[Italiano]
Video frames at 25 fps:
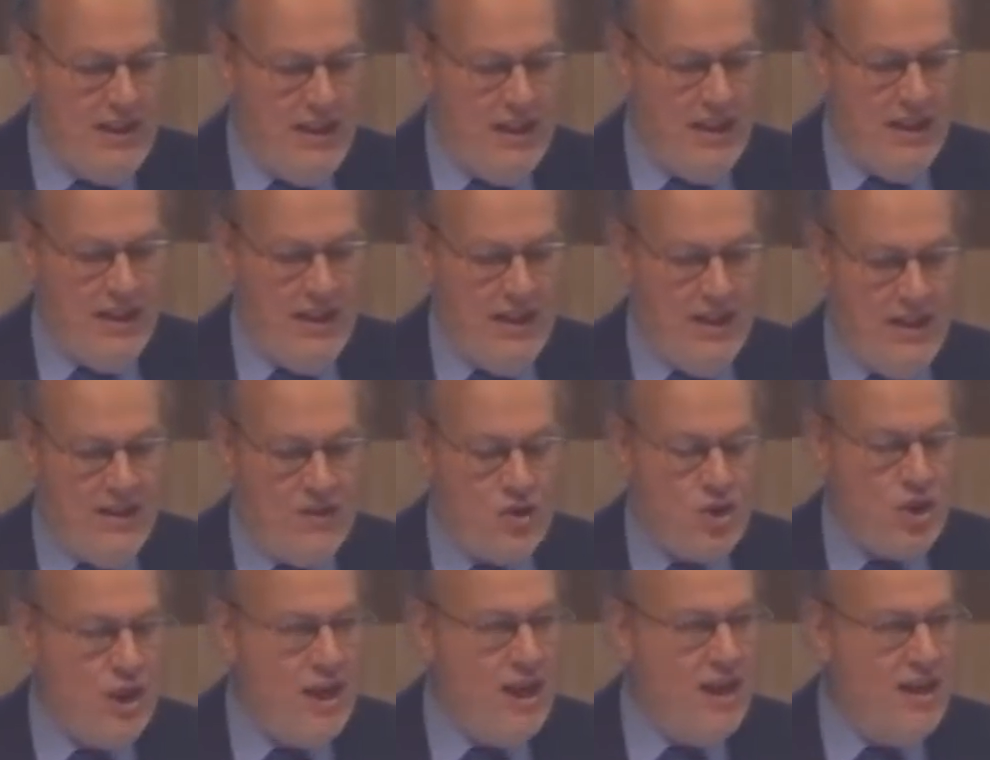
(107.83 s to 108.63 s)
Eh,
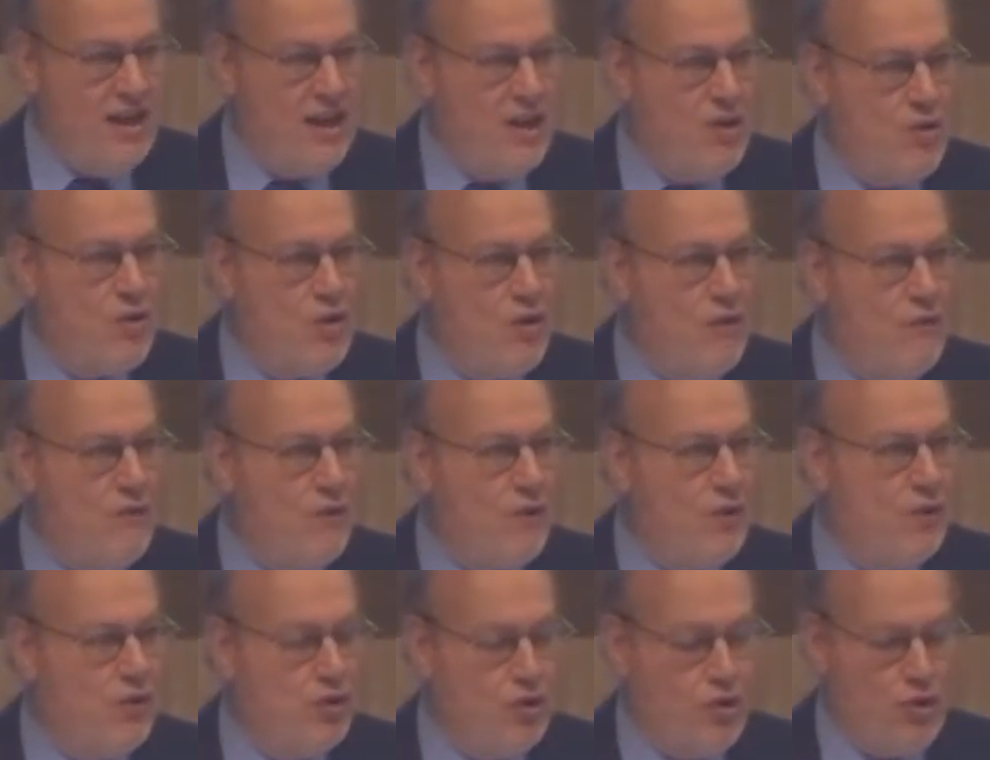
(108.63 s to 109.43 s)
c'è anche un
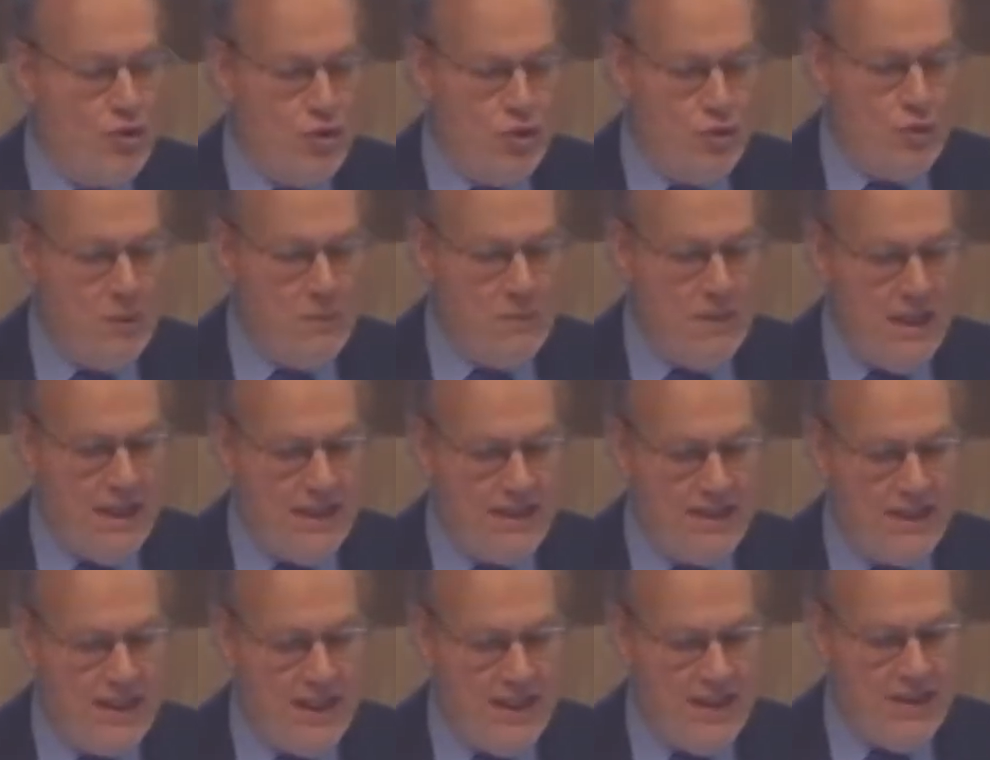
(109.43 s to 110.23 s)
confronto col
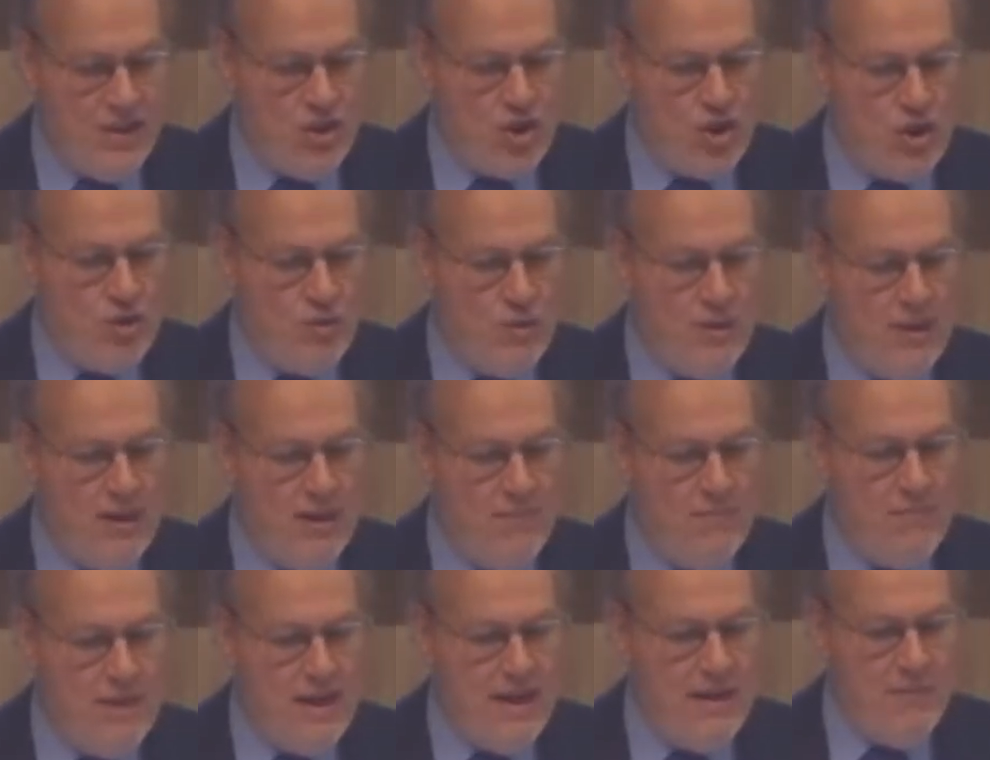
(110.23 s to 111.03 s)
2013, quindi
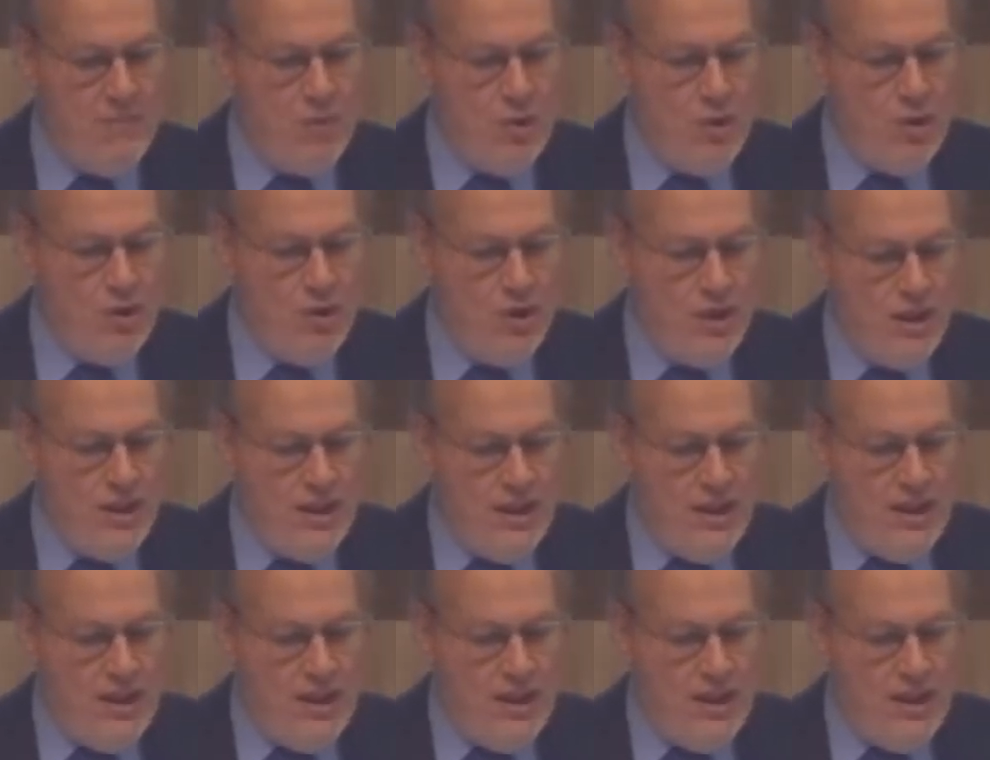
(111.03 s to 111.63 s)
abbiamo